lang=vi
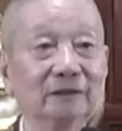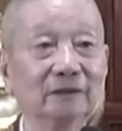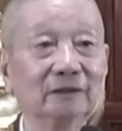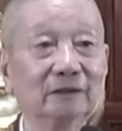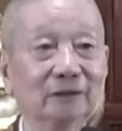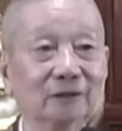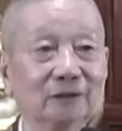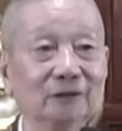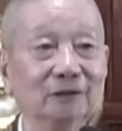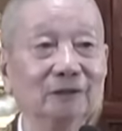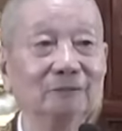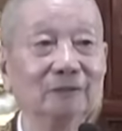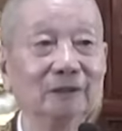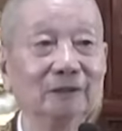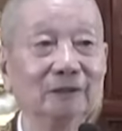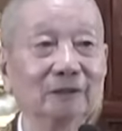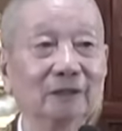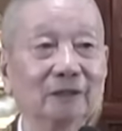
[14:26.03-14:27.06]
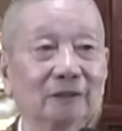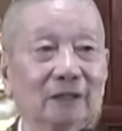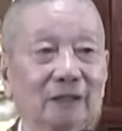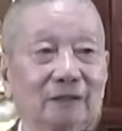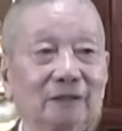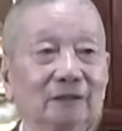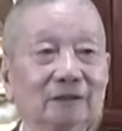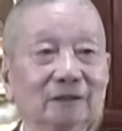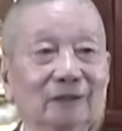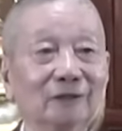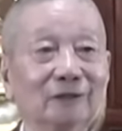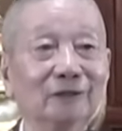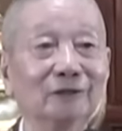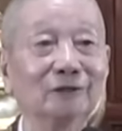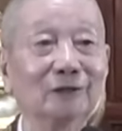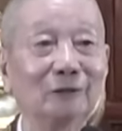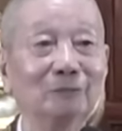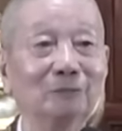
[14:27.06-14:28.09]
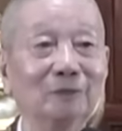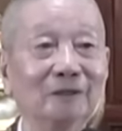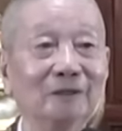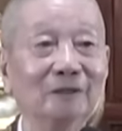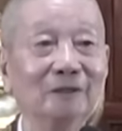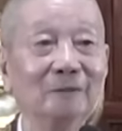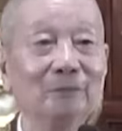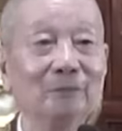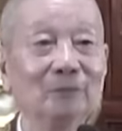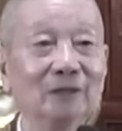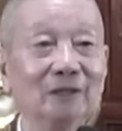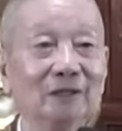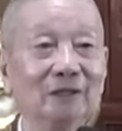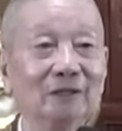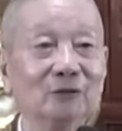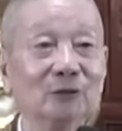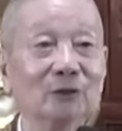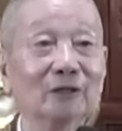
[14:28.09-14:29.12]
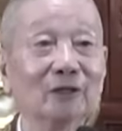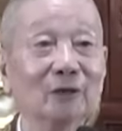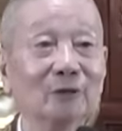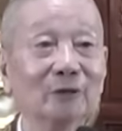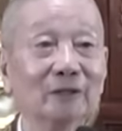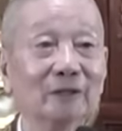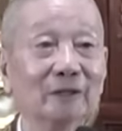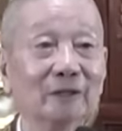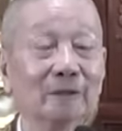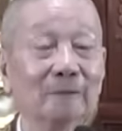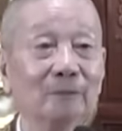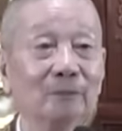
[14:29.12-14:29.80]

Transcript: người ta thương mình ta thấy người ta kính trọng mình thì chuyển đổi này